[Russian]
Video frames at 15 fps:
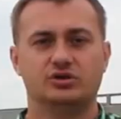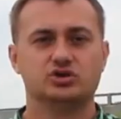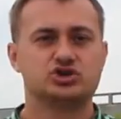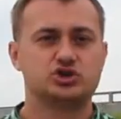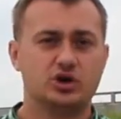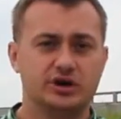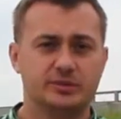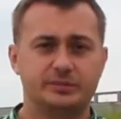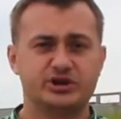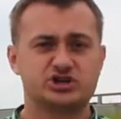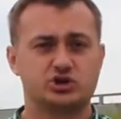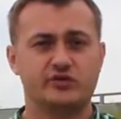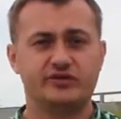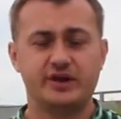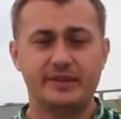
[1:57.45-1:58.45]
Ну что,
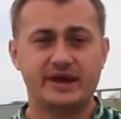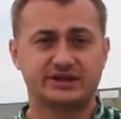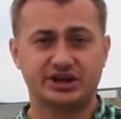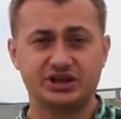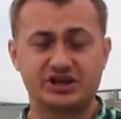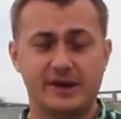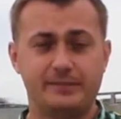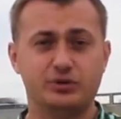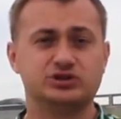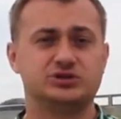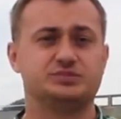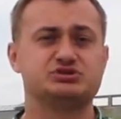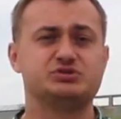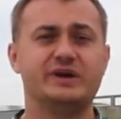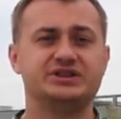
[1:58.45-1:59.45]
пришло время открыть капот и
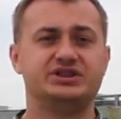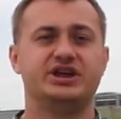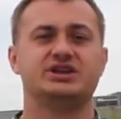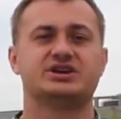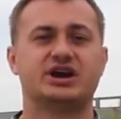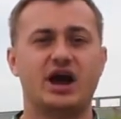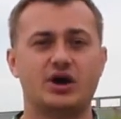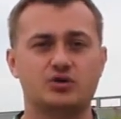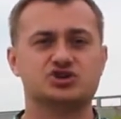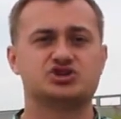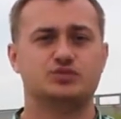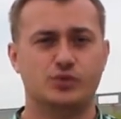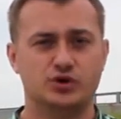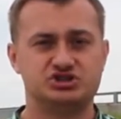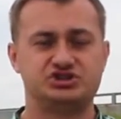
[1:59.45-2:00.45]
посмотреть, какой же
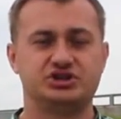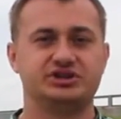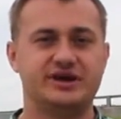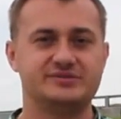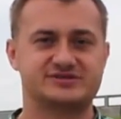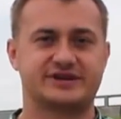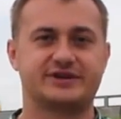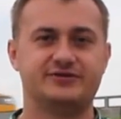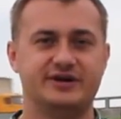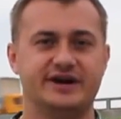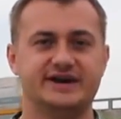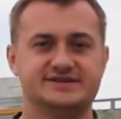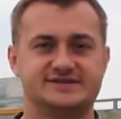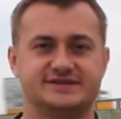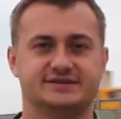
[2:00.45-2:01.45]
монстр там
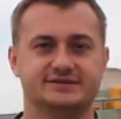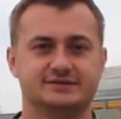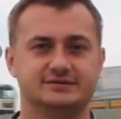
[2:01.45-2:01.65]
скрывается.